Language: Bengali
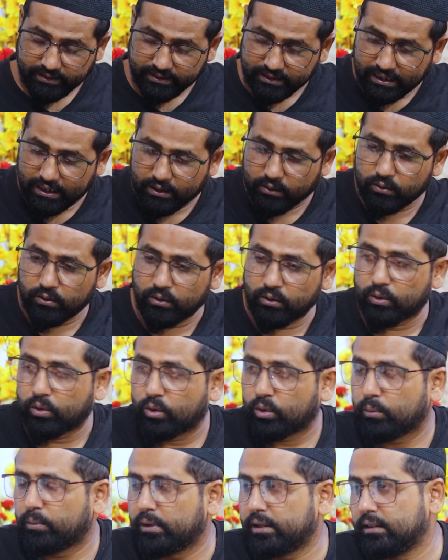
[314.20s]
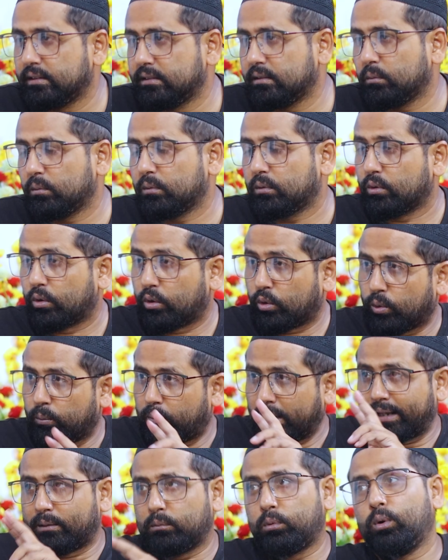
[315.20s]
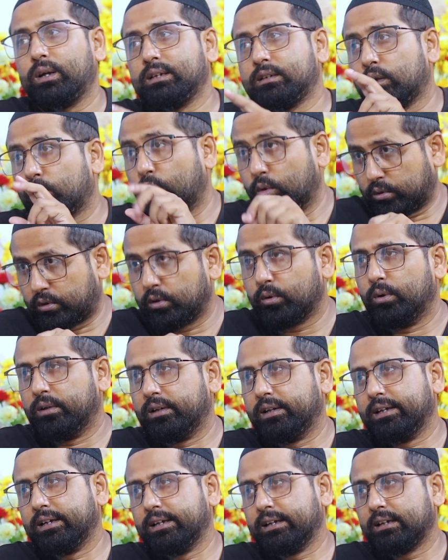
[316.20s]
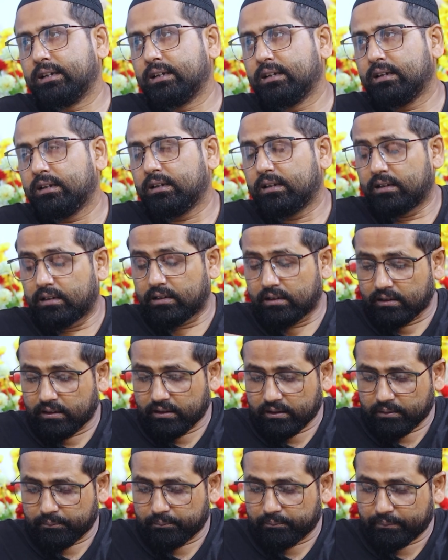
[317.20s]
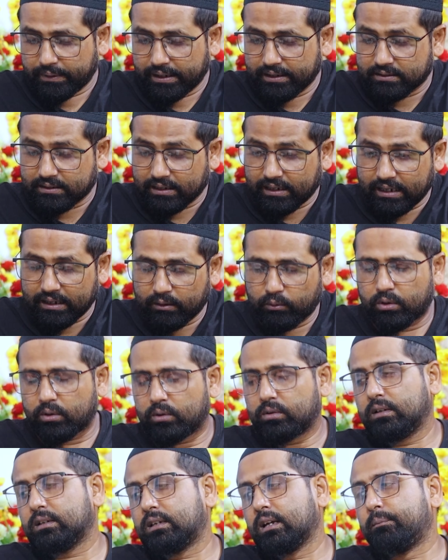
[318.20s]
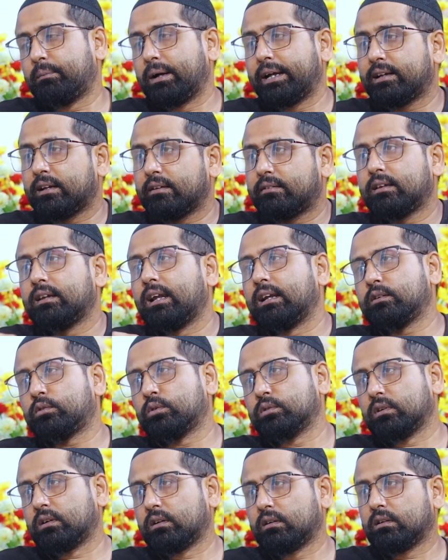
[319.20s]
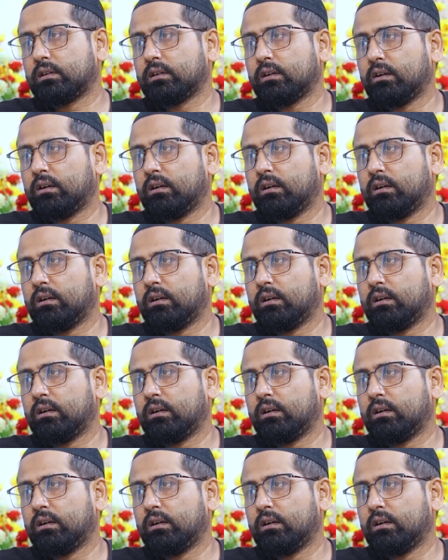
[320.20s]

এর কারণ হলো হরু ভাই হরু ভাইয়ের বউ আইনতে গলতি করলে মানে তারা করণ কিতা বাইর গেছি নালিশ করতে হয়